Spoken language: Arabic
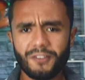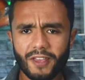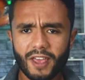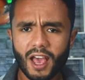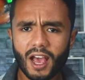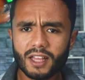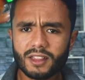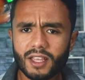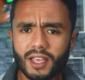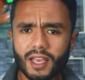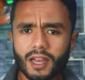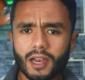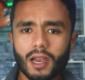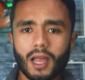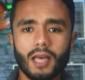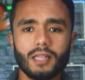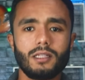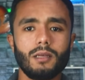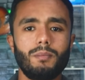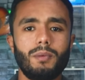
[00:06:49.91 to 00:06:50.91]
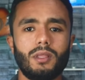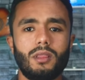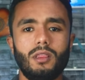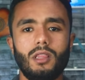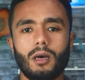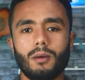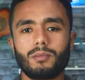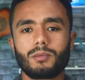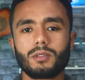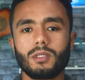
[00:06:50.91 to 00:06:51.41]
في هذه اللحظة
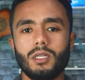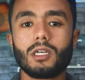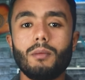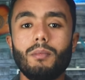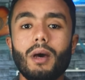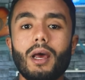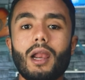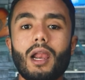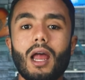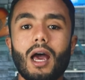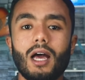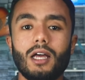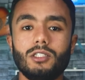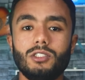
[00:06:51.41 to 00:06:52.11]
بالضبط تبرأ